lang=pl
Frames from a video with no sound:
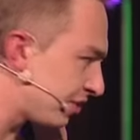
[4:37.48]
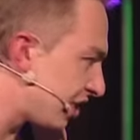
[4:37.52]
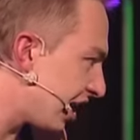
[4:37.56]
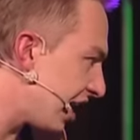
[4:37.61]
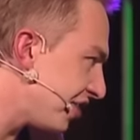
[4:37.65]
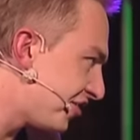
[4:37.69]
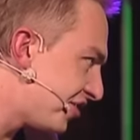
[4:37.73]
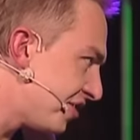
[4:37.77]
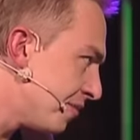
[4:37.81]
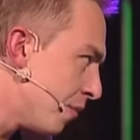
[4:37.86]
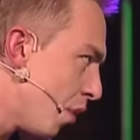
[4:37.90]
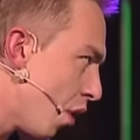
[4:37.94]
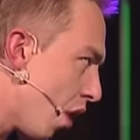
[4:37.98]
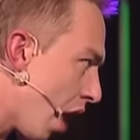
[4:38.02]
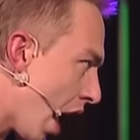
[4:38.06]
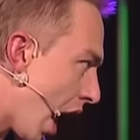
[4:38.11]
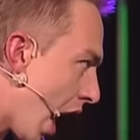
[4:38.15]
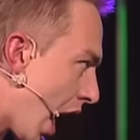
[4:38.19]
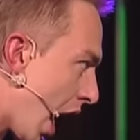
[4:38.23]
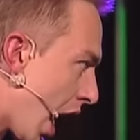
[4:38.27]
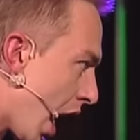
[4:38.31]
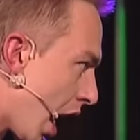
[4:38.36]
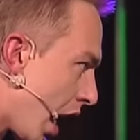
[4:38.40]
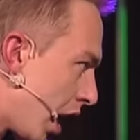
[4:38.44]
że leci
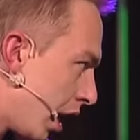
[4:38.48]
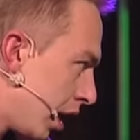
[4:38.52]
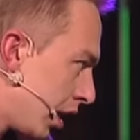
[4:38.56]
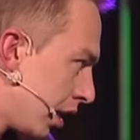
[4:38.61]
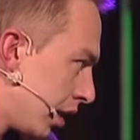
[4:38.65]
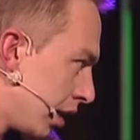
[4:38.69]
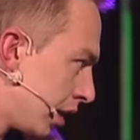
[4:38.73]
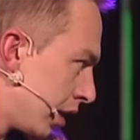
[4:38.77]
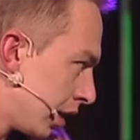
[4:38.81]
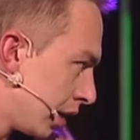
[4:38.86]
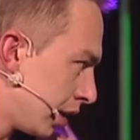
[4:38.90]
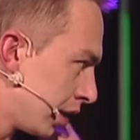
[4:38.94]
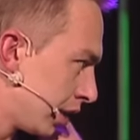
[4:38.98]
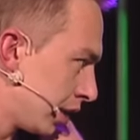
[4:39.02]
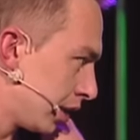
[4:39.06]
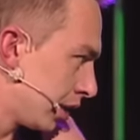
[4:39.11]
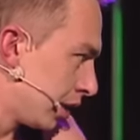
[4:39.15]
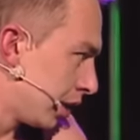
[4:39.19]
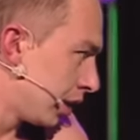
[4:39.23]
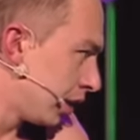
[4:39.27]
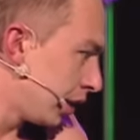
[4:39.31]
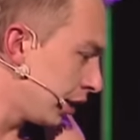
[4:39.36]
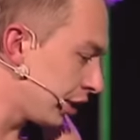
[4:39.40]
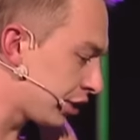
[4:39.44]
mucha
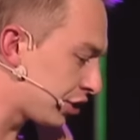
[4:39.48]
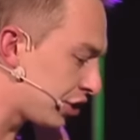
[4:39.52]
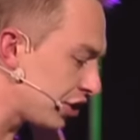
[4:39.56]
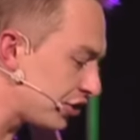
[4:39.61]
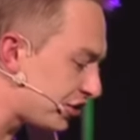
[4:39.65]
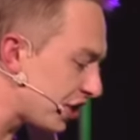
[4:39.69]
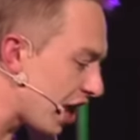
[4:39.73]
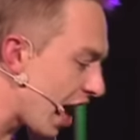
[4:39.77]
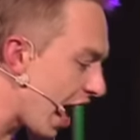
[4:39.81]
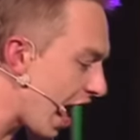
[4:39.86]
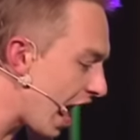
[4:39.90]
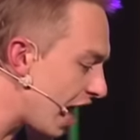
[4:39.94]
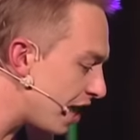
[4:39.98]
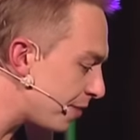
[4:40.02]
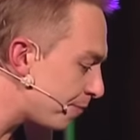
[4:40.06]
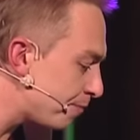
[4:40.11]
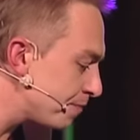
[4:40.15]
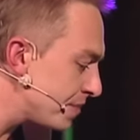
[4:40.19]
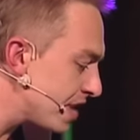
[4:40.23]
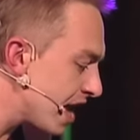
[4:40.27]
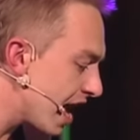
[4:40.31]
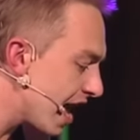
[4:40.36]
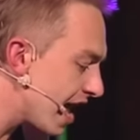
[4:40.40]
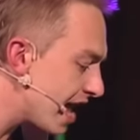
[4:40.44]
i krzyczy
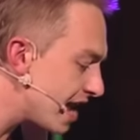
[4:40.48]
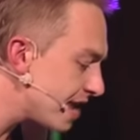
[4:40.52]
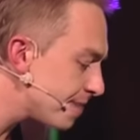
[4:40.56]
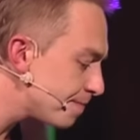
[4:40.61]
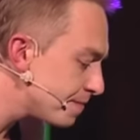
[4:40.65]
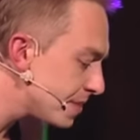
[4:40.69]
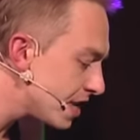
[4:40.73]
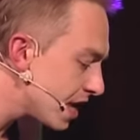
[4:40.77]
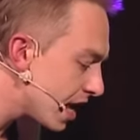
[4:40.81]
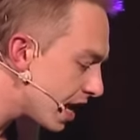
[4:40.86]
help me, help me,